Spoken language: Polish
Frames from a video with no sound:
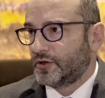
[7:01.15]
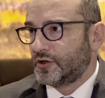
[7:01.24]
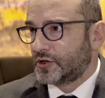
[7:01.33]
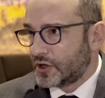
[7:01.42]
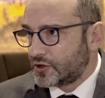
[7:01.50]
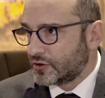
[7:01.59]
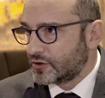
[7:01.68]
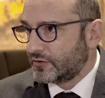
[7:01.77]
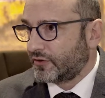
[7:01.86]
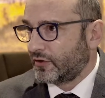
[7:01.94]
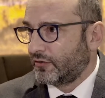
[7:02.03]
czy
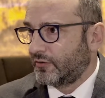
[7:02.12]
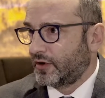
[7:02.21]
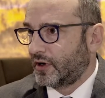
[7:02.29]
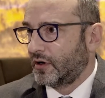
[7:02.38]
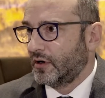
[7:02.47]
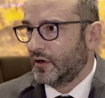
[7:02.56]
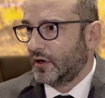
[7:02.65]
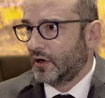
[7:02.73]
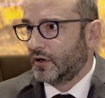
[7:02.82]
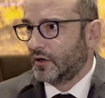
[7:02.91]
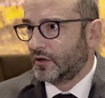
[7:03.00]
sześciocyfrowe
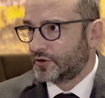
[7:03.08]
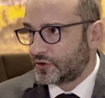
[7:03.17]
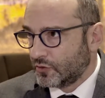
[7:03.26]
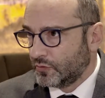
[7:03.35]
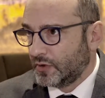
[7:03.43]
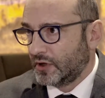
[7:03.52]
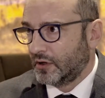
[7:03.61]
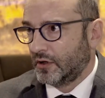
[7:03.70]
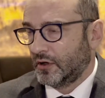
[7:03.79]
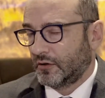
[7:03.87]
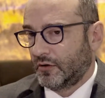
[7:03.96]
sumy,
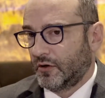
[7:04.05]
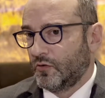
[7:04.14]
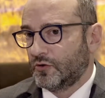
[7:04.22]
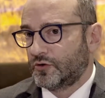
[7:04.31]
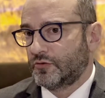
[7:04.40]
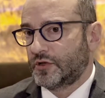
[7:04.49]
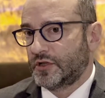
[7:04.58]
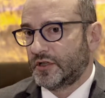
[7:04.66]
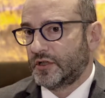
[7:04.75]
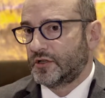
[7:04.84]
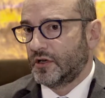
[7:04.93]
które łączą się
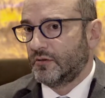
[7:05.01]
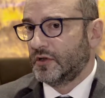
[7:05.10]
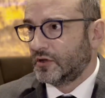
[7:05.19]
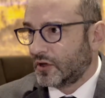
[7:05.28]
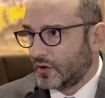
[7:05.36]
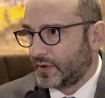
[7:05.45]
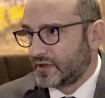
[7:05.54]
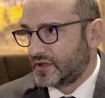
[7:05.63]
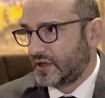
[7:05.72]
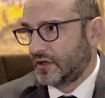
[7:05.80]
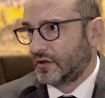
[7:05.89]
z leczeniem jednego
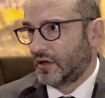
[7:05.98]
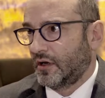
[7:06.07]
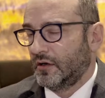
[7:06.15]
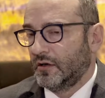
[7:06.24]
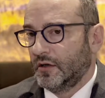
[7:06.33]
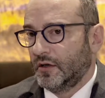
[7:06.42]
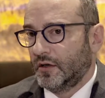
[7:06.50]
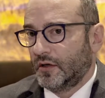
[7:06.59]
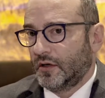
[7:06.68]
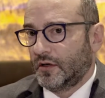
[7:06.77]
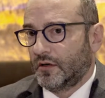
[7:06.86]
pacjenta,
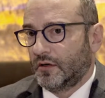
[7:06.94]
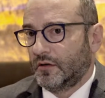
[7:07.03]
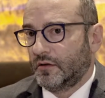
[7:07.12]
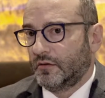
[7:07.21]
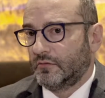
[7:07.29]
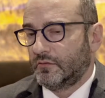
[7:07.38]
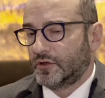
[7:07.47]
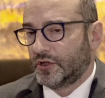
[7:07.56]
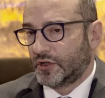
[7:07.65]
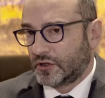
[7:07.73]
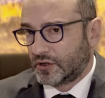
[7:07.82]
E,
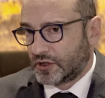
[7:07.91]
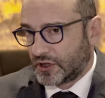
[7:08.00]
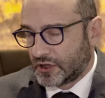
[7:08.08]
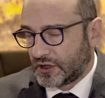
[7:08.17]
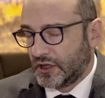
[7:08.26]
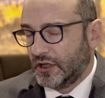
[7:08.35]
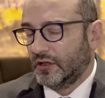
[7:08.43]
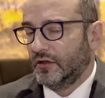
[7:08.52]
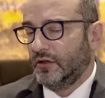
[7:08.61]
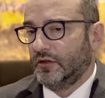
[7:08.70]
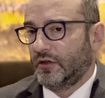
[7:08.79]
czy czy też tej
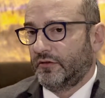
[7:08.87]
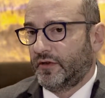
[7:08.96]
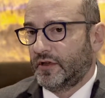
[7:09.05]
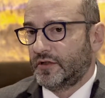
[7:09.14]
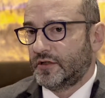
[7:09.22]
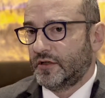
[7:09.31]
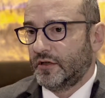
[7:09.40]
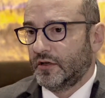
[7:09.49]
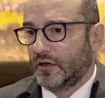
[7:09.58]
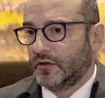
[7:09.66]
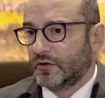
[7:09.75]
jednej
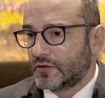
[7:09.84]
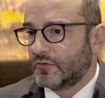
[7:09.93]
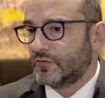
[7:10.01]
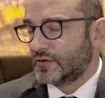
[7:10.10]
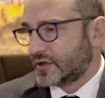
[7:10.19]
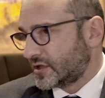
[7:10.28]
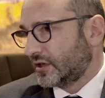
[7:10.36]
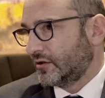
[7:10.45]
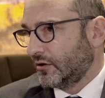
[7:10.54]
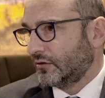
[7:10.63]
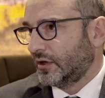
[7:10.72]
interwencji e, no, są
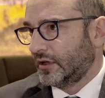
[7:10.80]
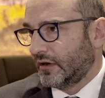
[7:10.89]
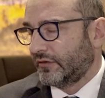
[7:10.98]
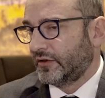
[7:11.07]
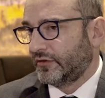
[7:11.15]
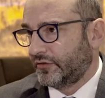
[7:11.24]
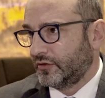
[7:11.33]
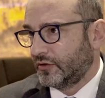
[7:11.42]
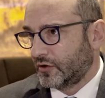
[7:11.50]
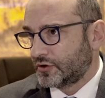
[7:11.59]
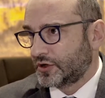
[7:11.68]
uzasadnione nawet w
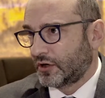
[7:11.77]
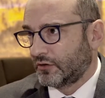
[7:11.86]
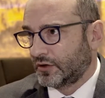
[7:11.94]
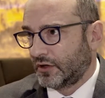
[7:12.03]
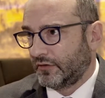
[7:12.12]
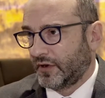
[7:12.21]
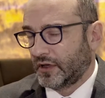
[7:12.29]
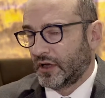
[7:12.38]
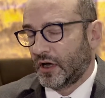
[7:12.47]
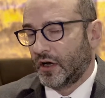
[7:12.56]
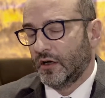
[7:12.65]
kosztach
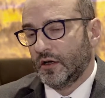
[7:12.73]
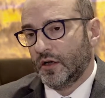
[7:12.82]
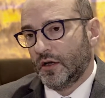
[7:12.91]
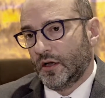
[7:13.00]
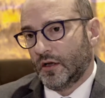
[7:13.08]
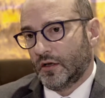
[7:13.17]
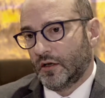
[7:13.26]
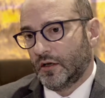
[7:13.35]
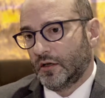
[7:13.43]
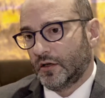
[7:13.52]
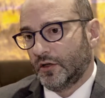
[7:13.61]
odkrywania e,
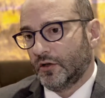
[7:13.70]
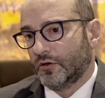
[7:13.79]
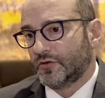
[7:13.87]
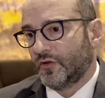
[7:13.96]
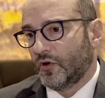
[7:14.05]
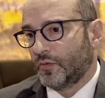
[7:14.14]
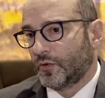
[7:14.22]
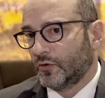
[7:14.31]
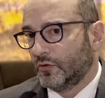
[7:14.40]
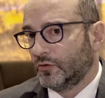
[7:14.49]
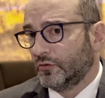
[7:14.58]
i rozwoju
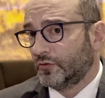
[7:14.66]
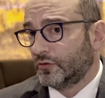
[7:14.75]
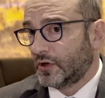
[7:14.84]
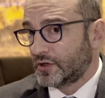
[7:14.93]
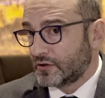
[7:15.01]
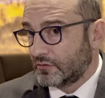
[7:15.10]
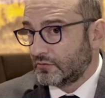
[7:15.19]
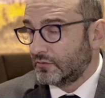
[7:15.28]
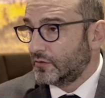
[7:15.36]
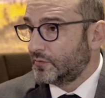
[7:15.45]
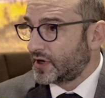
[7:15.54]
produktów, które
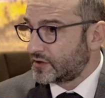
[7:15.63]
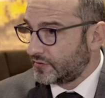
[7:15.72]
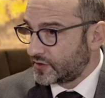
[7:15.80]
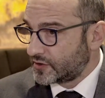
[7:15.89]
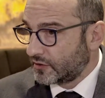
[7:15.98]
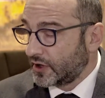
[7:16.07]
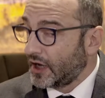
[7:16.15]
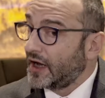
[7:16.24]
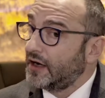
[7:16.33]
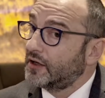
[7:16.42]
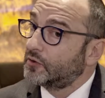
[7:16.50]
są bardzo wysokie,
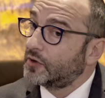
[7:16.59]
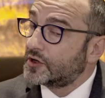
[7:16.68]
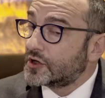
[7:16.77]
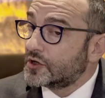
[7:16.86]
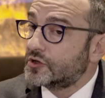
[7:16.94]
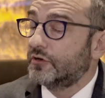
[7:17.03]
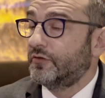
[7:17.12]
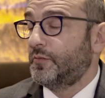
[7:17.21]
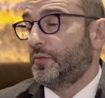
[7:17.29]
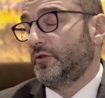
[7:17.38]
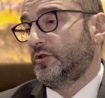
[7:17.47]
ale które
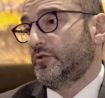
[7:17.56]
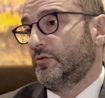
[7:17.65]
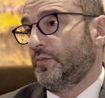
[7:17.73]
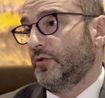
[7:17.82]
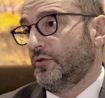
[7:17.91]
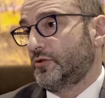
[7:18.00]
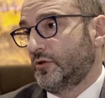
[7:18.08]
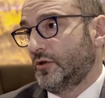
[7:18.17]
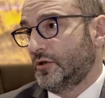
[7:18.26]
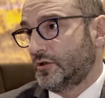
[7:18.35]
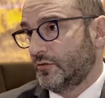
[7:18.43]
częściowo
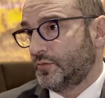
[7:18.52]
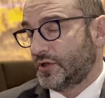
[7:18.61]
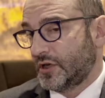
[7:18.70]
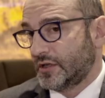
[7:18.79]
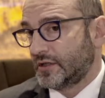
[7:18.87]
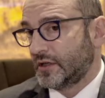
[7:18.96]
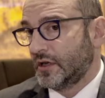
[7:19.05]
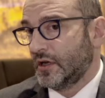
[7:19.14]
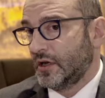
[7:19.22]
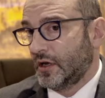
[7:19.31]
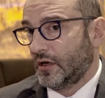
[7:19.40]
ponoszone są przez
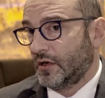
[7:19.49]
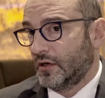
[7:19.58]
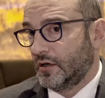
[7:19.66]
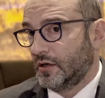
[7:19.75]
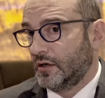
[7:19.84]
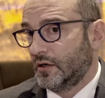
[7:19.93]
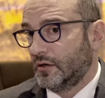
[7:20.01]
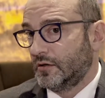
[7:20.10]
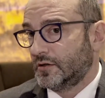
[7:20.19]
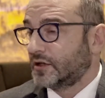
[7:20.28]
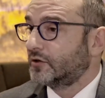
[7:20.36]

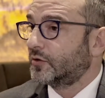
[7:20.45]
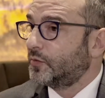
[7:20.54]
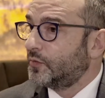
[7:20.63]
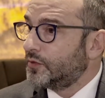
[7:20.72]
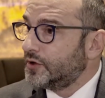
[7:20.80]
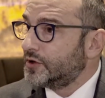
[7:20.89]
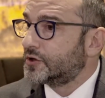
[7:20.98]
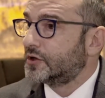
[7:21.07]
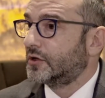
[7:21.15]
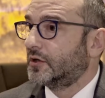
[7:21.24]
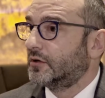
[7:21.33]
e, sektor
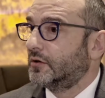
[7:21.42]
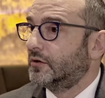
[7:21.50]
publiczny,